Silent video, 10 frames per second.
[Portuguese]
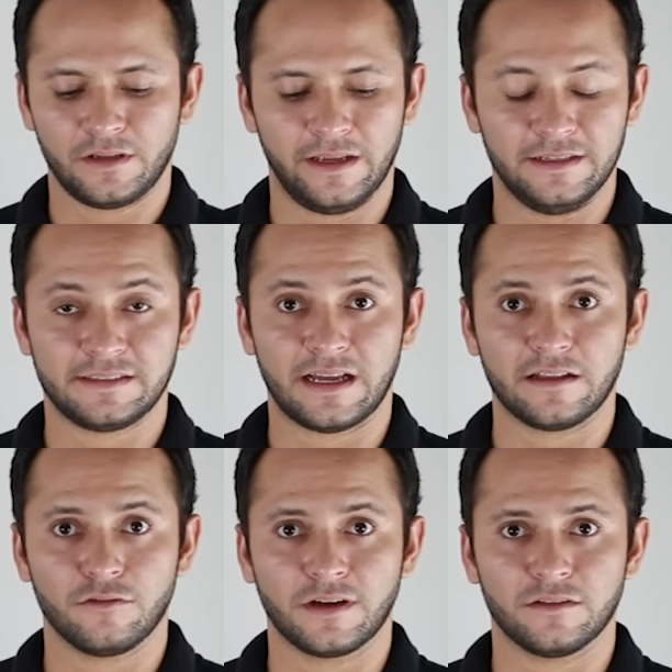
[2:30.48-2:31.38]
ele está
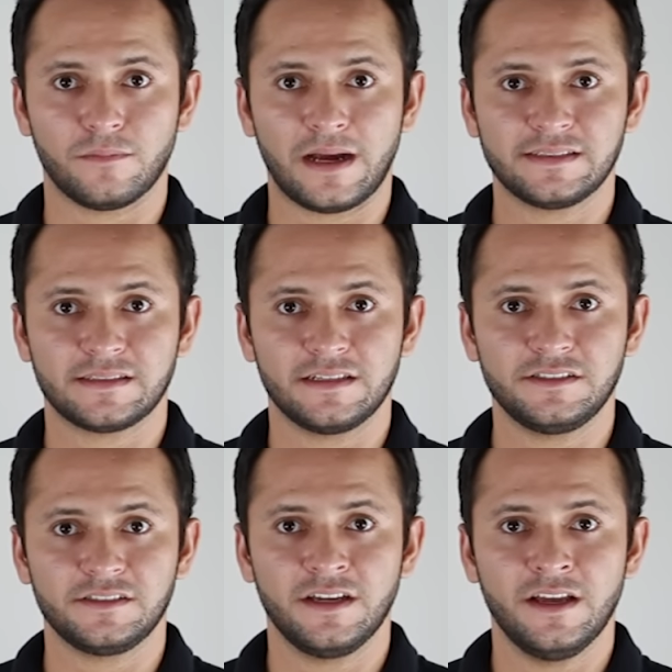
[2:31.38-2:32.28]
alongando
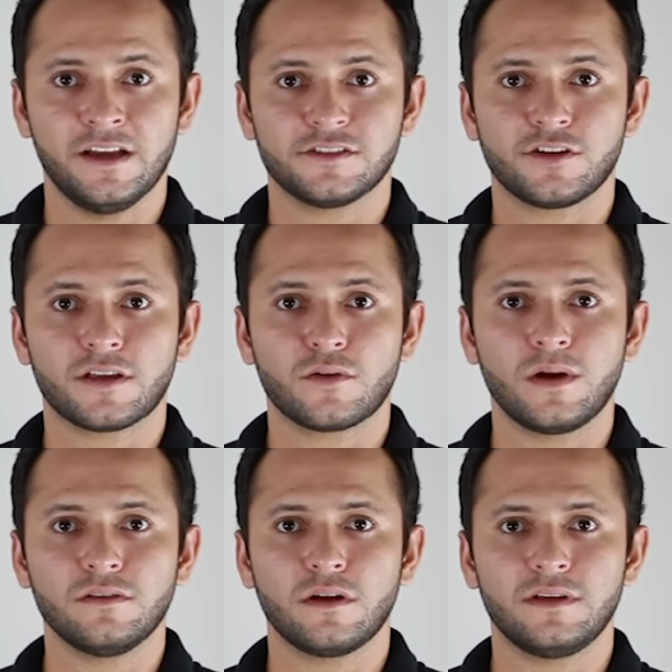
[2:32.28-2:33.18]
bastante, só que
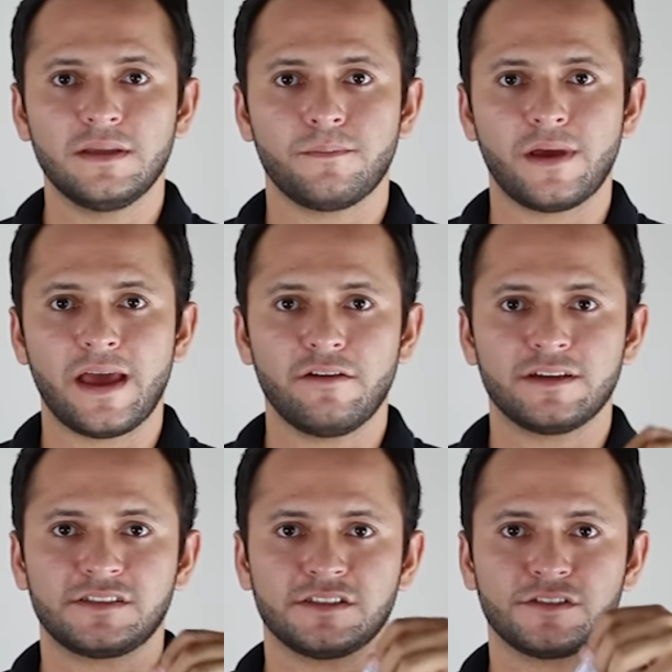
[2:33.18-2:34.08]
quando eu libero
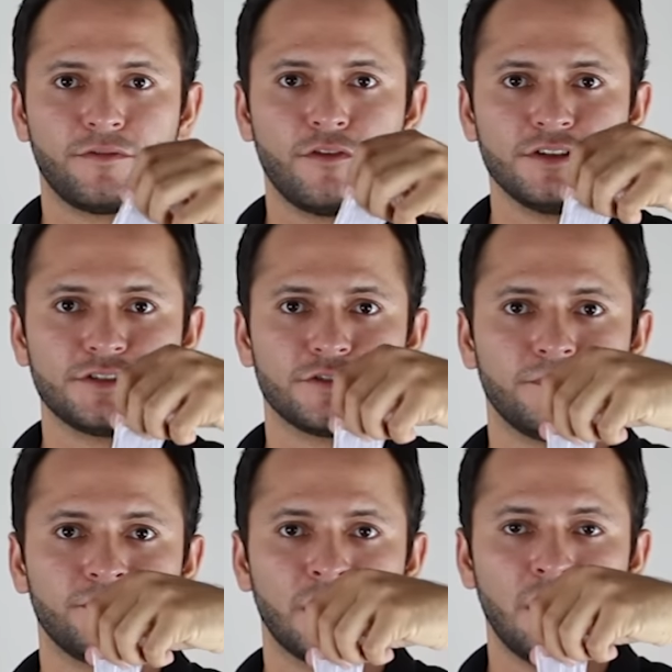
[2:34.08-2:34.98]
este
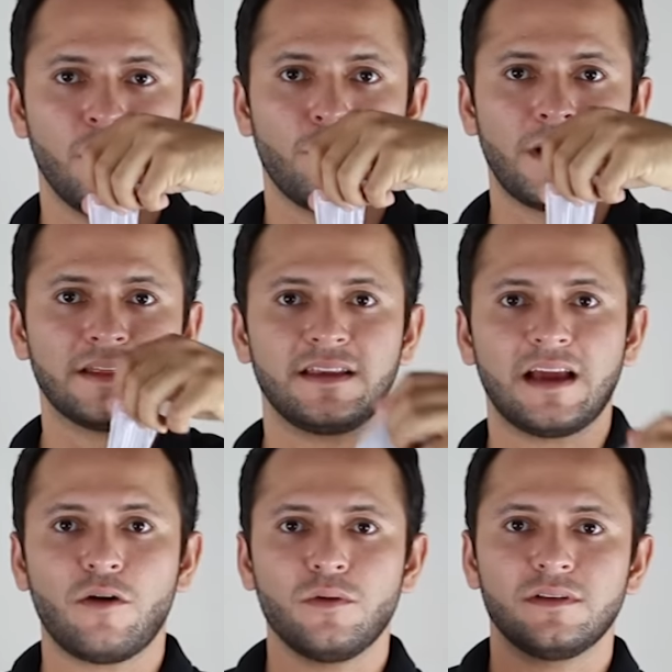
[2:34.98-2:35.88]
esforço, o
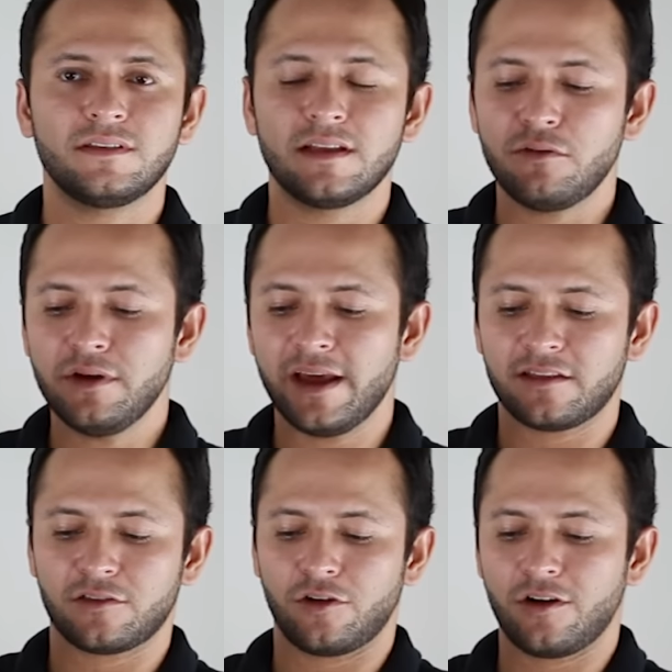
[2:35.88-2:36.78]
material não
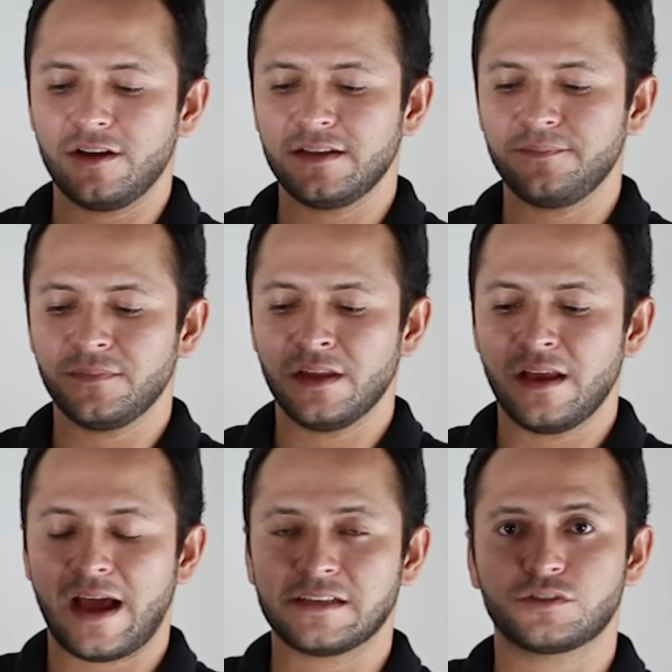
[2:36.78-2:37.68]
retorna
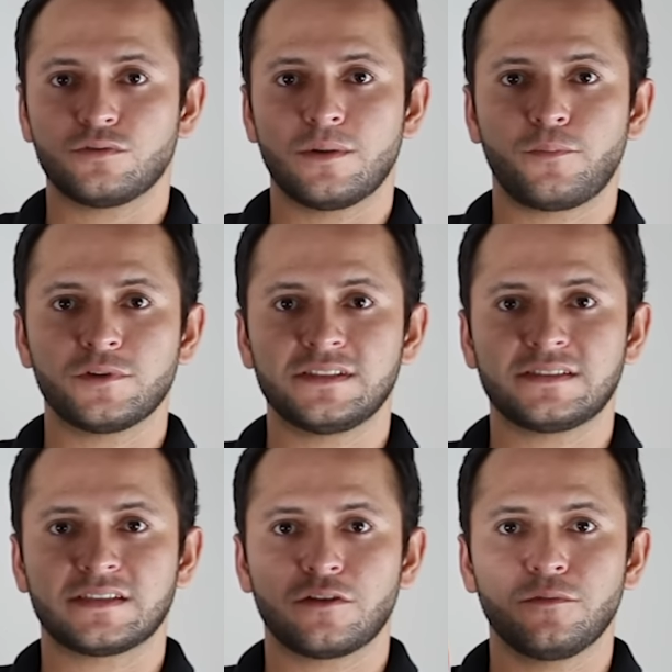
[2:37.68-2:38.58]
à sua
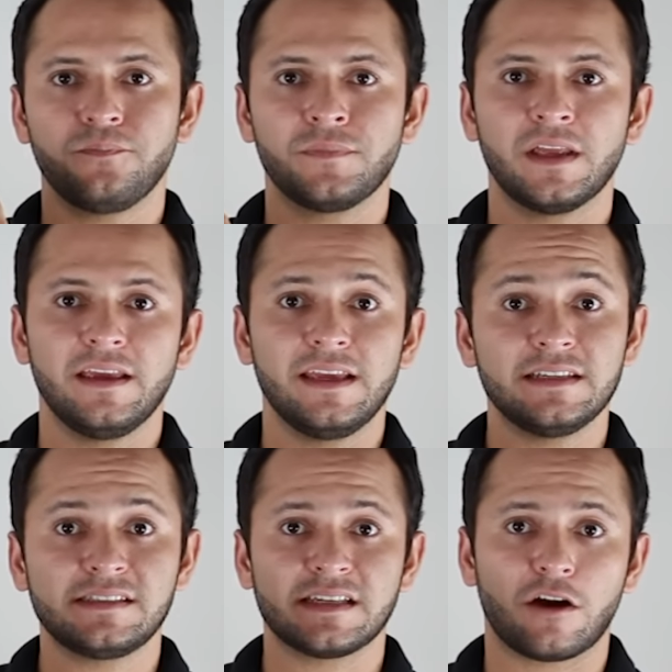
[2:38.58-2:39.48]
posição
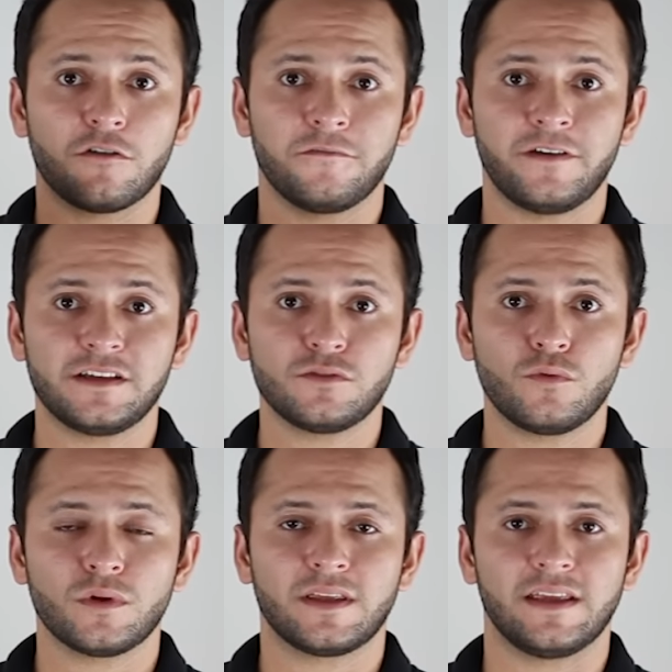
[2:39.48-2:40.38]
inicial. Vejam
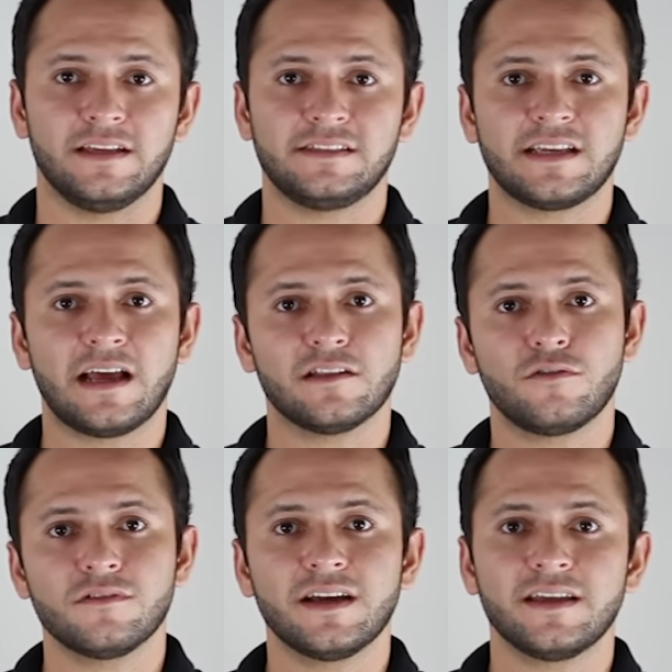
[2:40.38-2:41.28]
que ele se
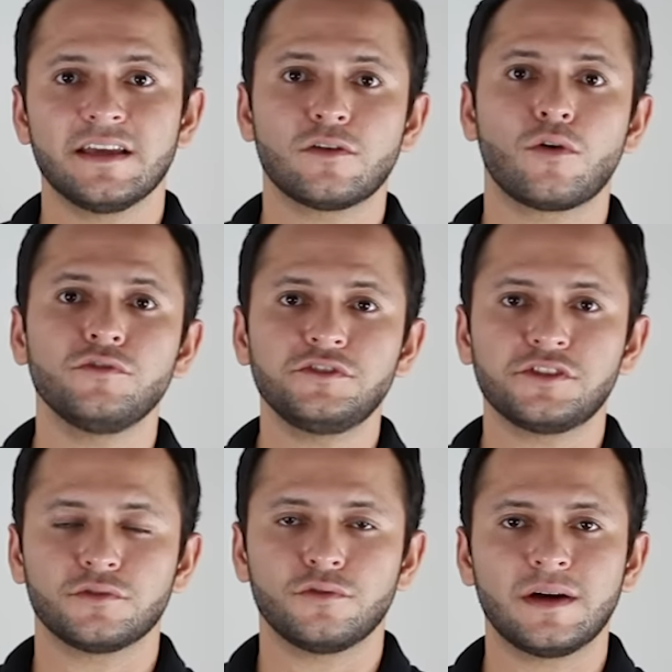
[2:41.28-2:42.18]
alonga e
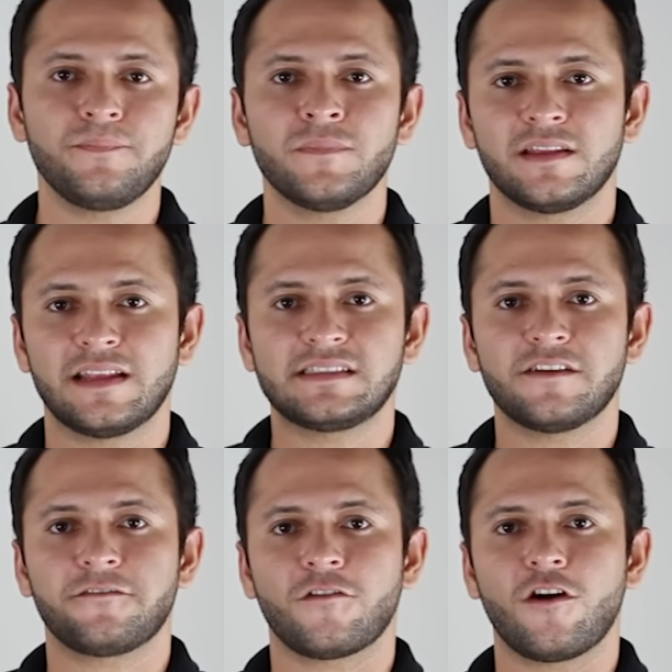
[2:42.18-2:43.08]
continua
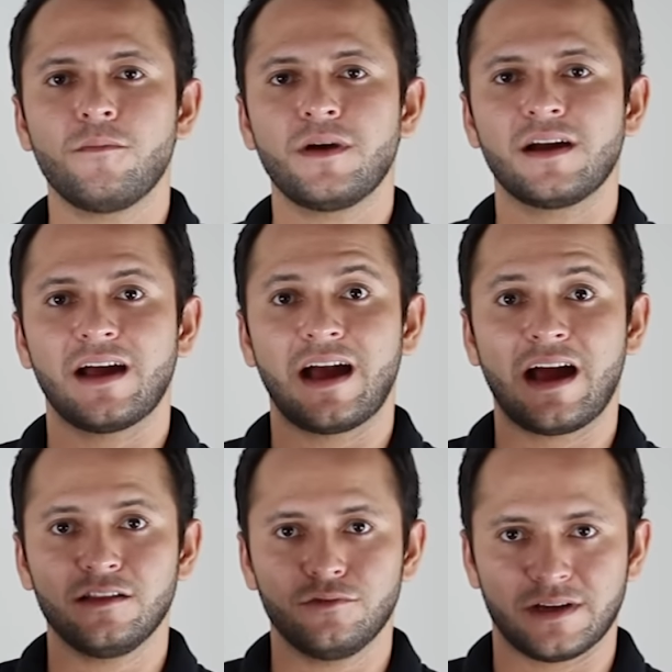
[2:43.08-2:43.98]
nessa forma
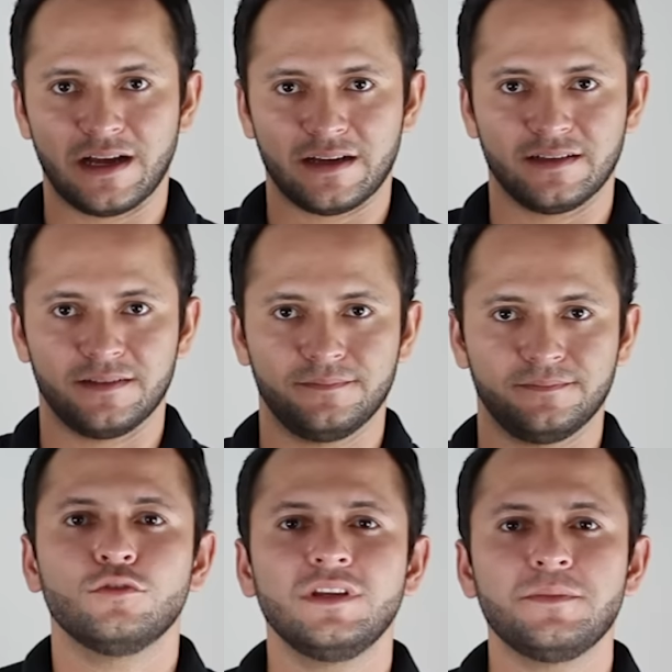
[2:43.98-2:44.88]
alongada.
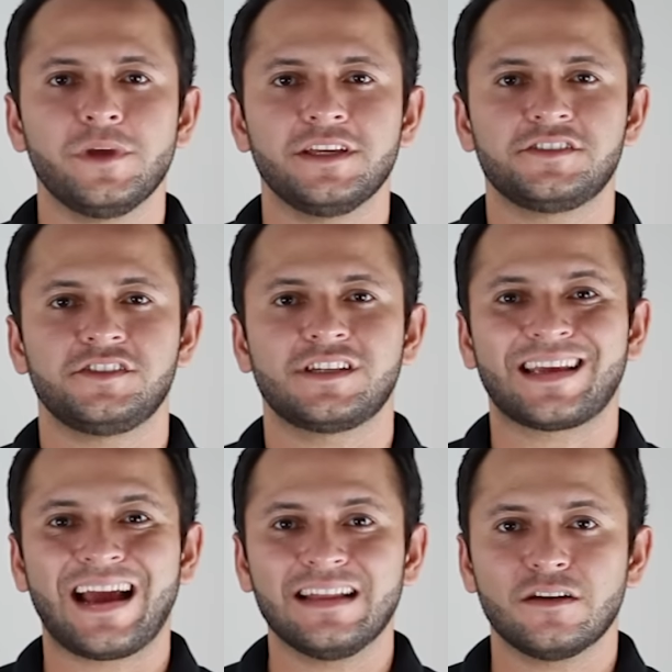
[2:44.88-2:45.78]
No limite de
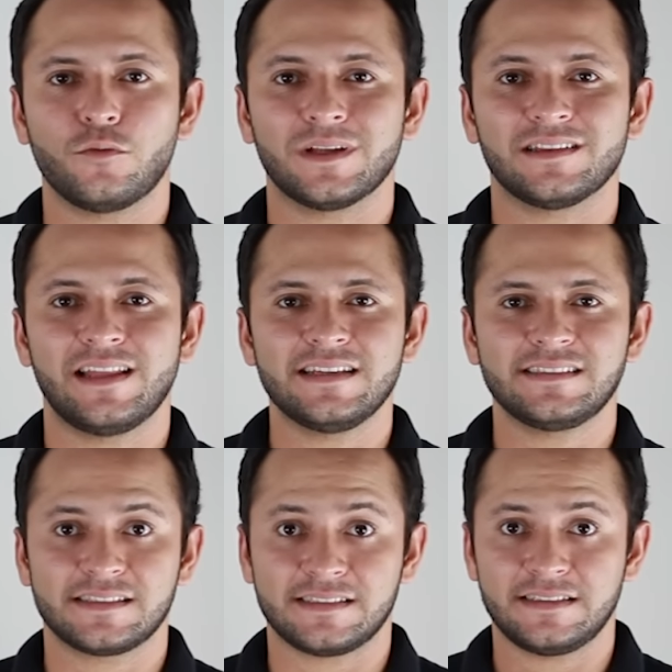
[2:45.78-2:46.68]
cada uma
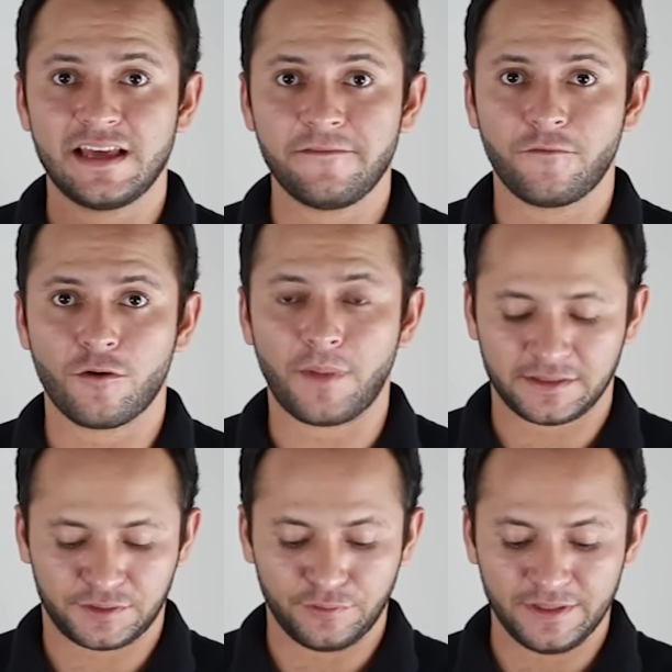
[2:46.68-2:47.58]
dessas
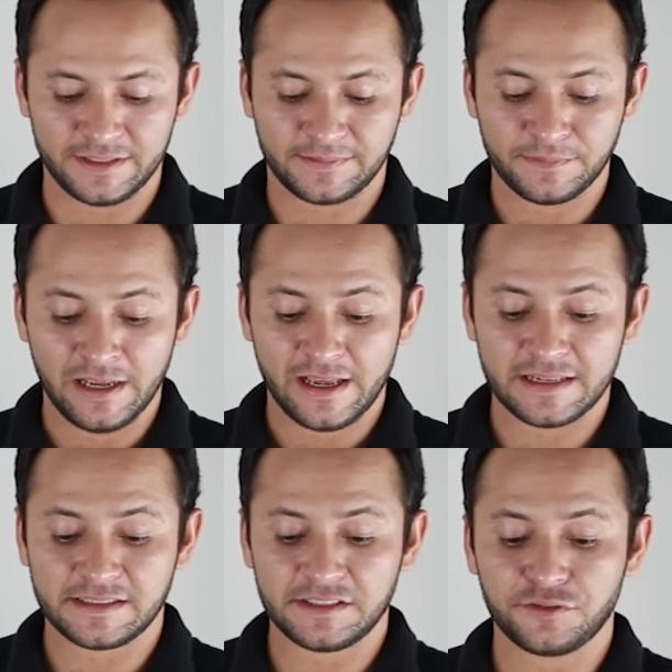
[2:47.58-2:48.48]
deformações,
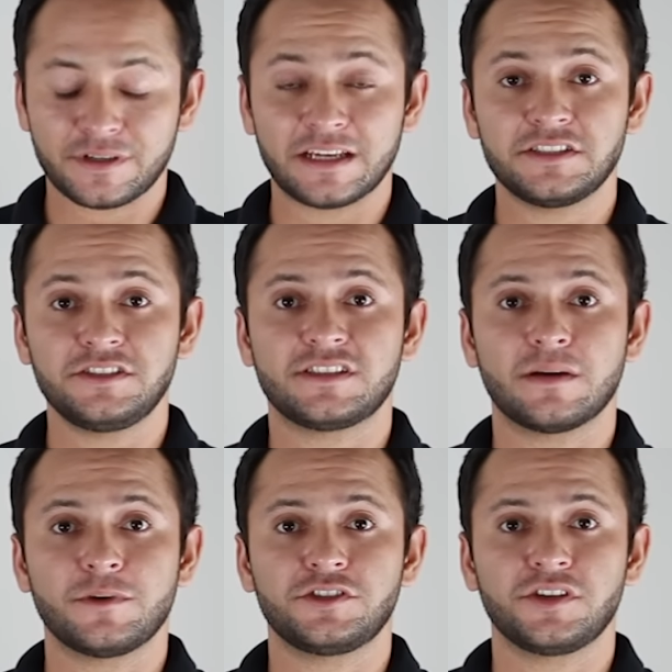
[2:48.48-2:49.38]
existe o que a gente
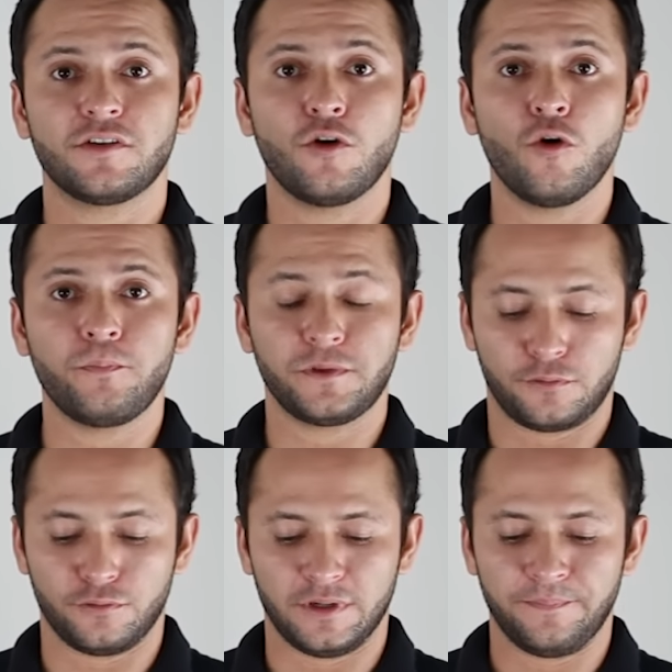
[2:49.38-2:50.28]
chama de
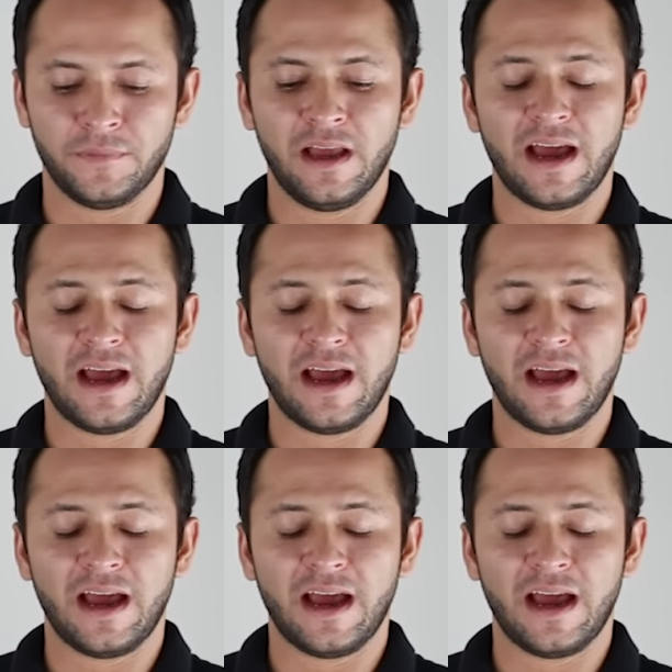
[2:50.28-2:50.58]
ruptura.